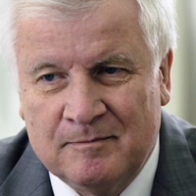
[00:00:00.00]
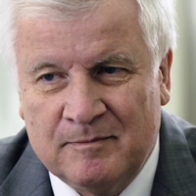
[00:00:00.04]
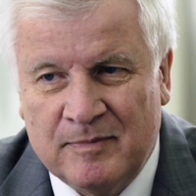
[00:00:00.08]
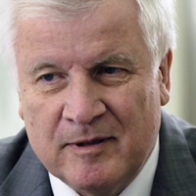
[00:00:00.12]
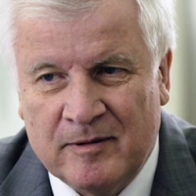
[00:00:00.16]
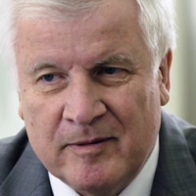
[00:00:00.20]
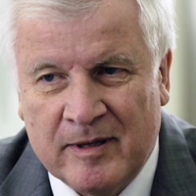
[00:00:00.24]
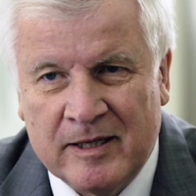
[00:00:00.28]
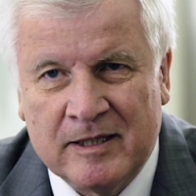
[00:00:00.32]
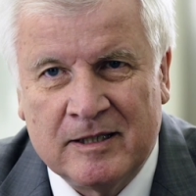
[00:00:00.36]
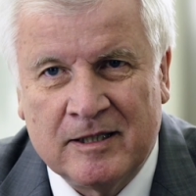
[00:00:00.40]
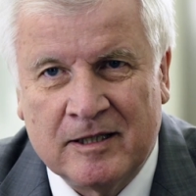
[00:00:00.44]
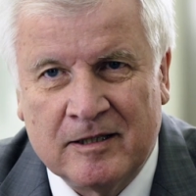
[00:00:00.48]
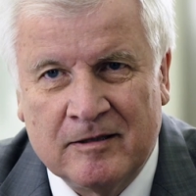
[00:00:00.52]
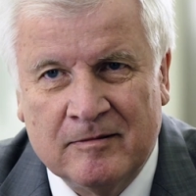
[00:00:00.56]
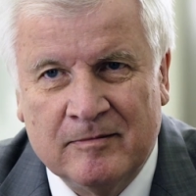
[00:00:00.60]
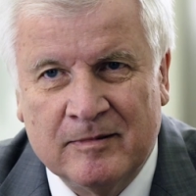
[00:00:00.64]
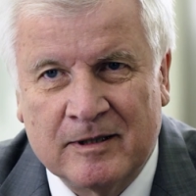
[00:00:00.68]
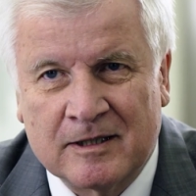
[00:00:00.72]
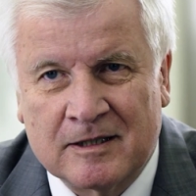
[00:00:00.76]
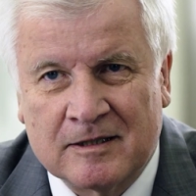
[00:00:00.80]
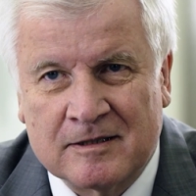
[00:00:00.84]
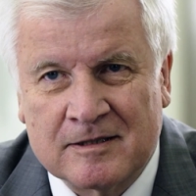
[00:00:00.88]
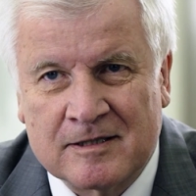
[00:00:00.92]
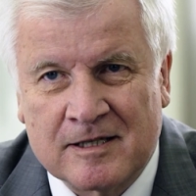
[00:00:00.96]
bewältigen
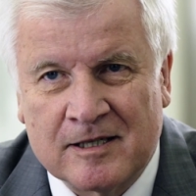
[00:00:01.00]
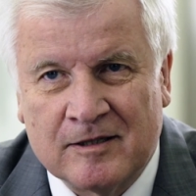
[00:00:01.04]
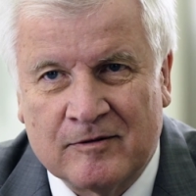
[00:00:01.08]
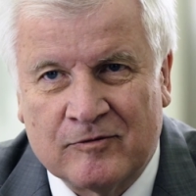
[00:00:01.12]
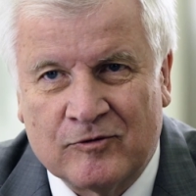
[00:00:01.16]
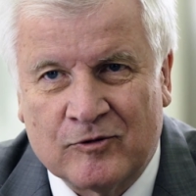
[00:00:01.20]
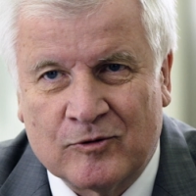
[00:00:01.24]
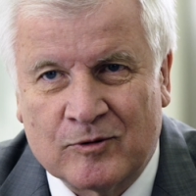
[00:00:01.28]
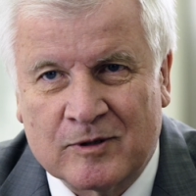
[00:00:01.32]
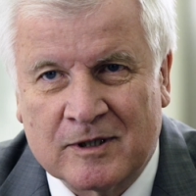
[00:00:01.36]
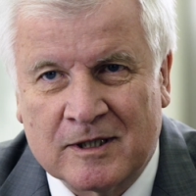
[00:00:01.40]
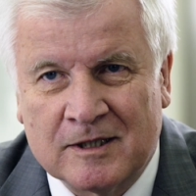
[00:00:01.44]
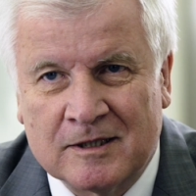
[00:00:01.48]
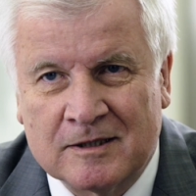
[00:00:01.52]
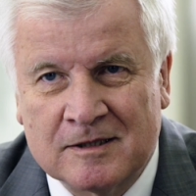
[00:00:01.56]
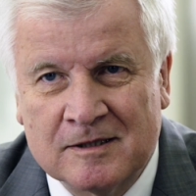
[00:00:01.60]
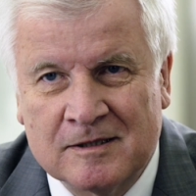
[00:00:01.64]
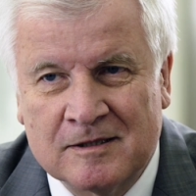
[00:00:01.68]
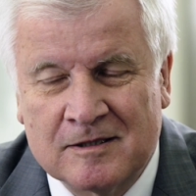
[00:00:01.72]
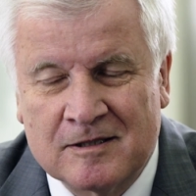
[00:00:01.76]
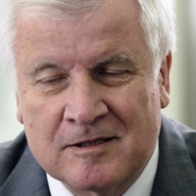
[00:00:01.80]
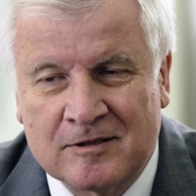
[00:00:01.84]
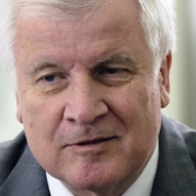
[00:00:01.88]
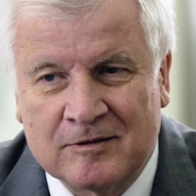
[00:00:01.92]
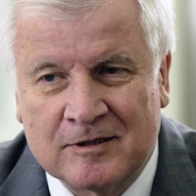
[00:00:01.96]
wir ganz
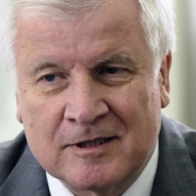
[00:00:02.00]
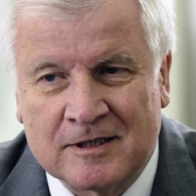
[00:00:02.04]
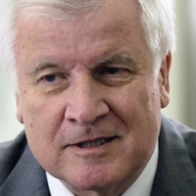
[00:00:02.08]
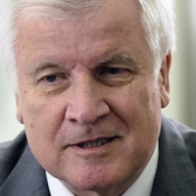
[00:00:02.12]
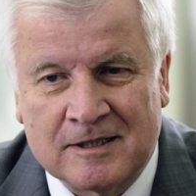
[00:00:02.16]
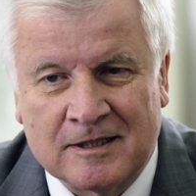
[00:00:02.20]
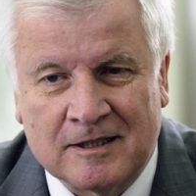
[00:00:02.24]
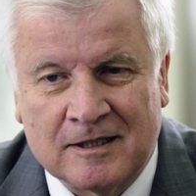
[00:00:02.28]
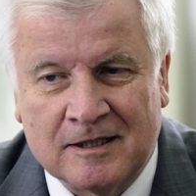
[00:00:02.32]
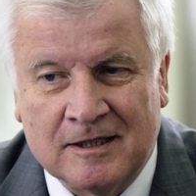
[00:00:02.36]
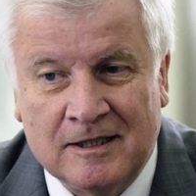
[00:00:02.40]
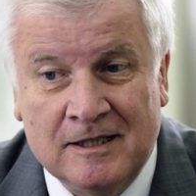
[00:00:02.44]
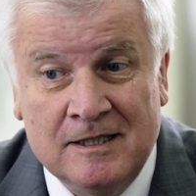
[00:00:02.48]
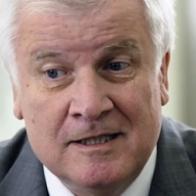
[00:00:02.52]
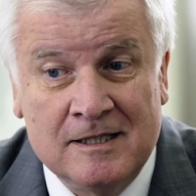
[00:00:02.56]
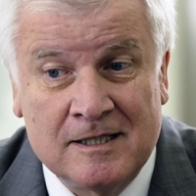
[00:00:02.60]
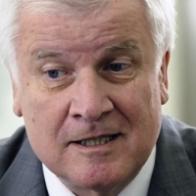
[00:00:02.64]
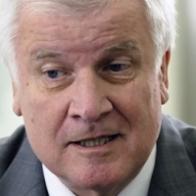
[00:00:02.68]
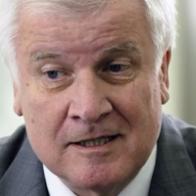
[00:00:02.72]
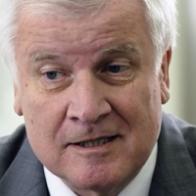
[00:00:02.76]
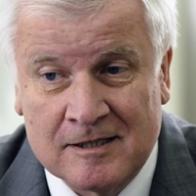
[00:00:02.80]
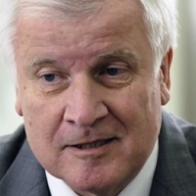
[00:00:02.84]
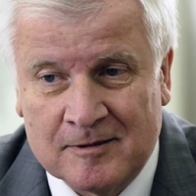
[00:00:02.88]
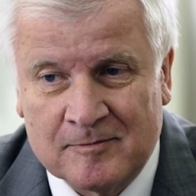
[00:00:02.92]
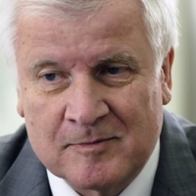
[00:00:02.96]
hervorragend, sodass ich
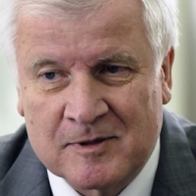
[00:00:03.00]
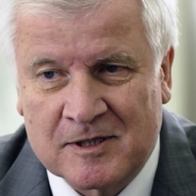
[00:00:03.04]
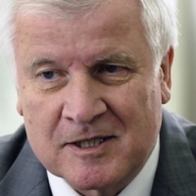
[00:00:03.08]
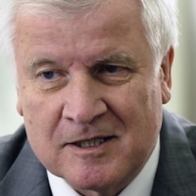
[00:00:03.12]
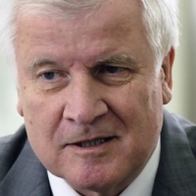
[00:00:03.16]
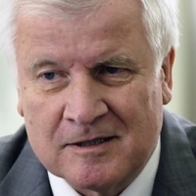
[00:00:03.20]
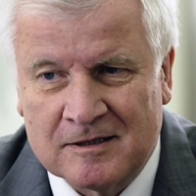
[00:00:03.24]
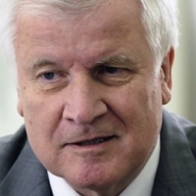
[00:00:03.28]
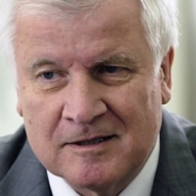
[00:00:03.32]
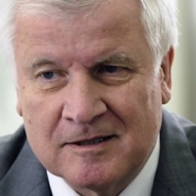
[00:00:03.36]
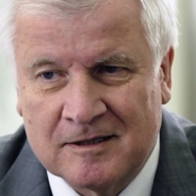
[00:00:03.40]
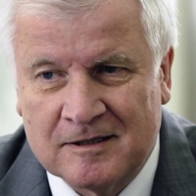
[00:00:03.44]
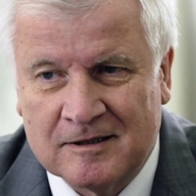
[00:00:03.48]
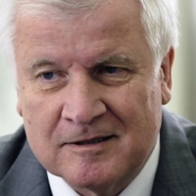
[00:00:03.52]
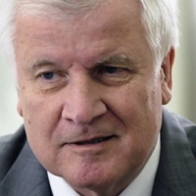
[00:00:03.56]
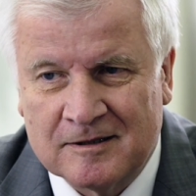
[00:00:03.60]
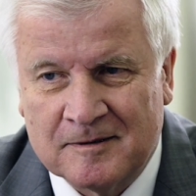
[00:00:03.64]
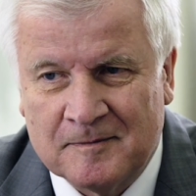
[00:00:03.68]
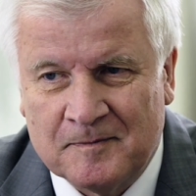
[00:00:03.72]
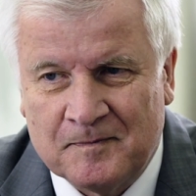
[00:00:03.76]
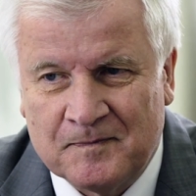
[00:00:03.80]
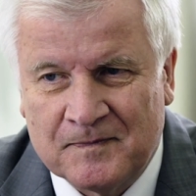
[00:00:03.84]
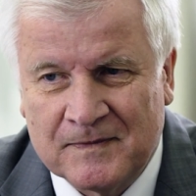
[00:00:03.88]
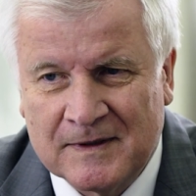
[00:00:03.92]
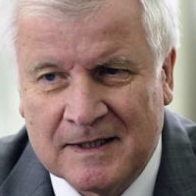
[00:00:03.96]
insgesamt sagen
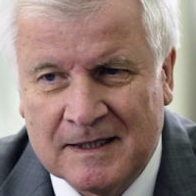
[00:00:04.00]
kann,